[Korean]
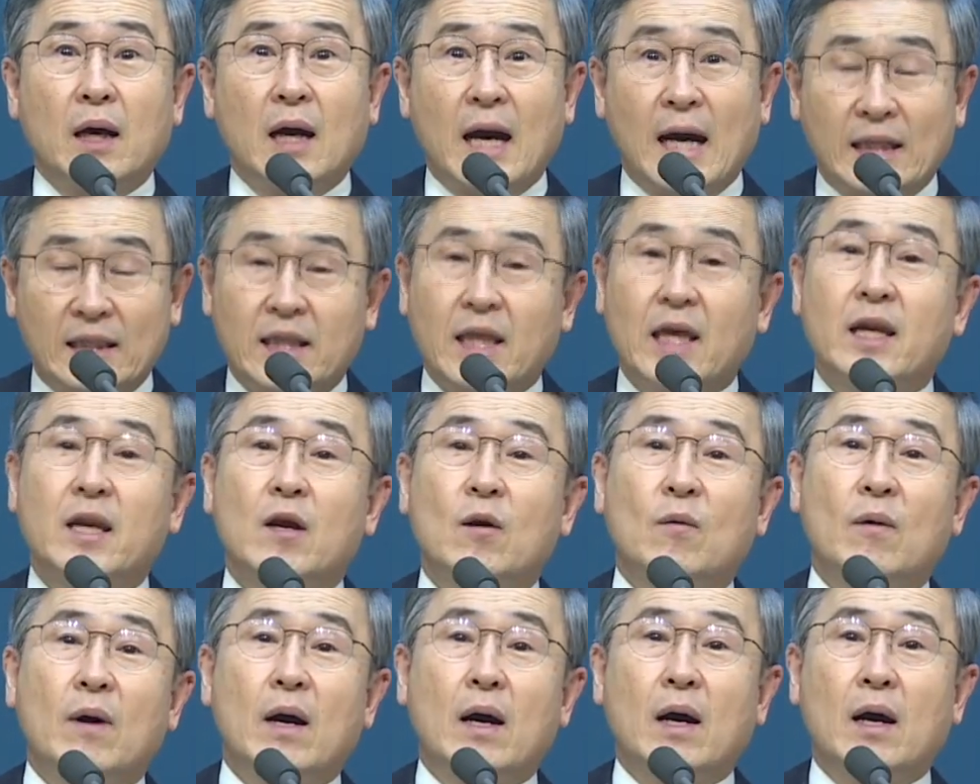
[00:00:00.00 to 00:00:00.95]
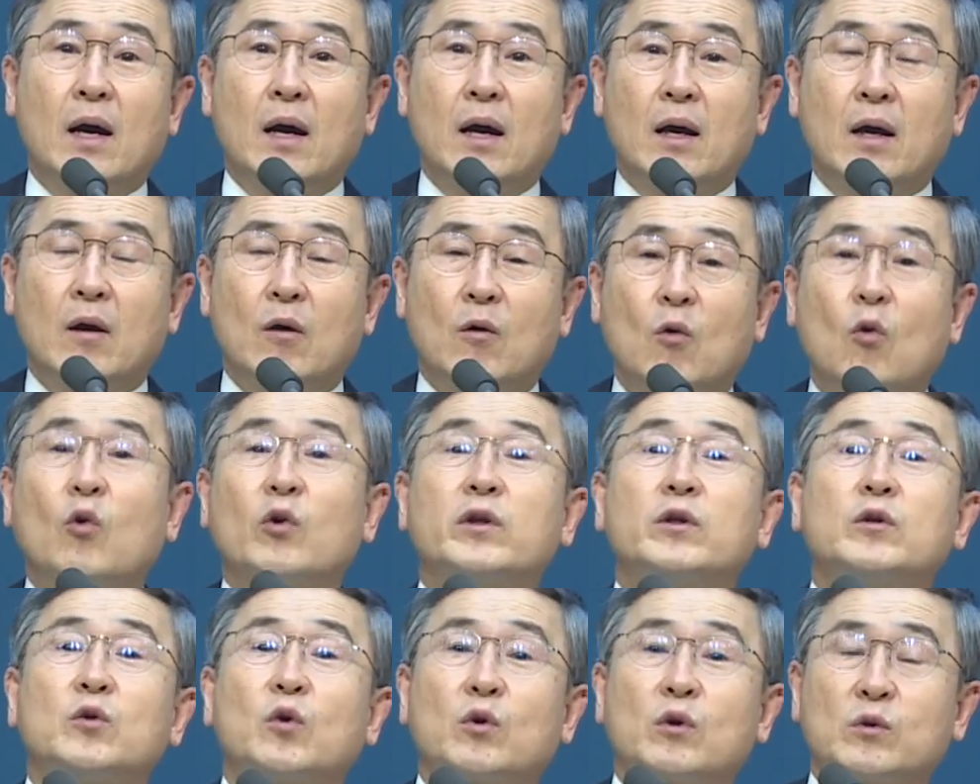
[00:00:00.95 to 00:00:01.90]
아테네와
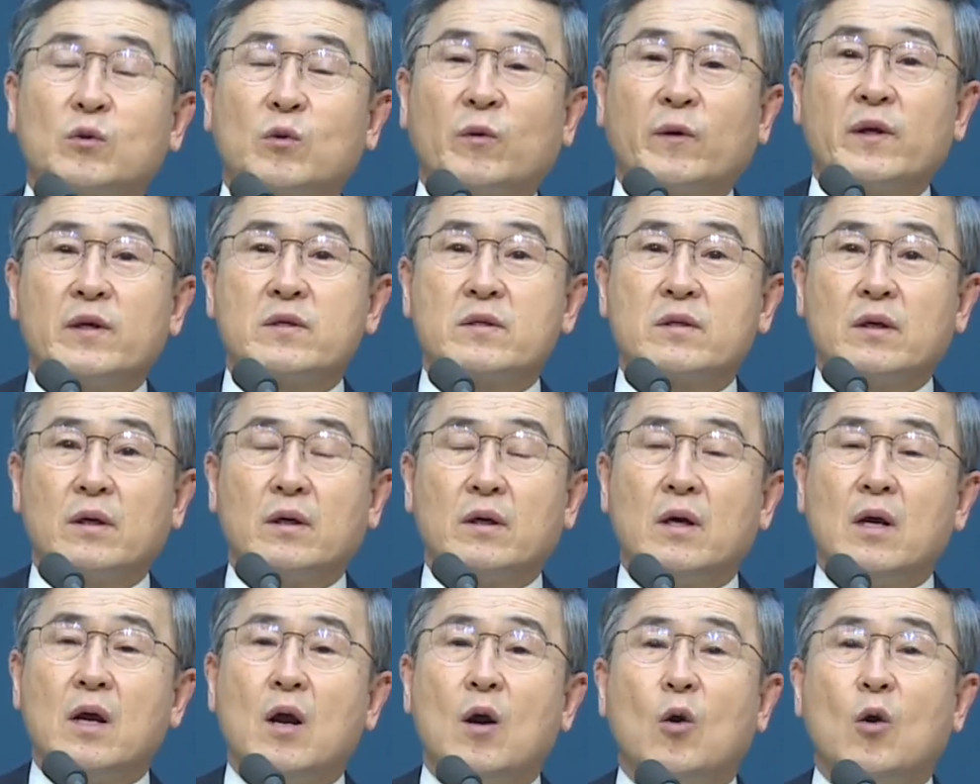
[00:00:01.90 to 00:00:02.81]
고린도를 통해서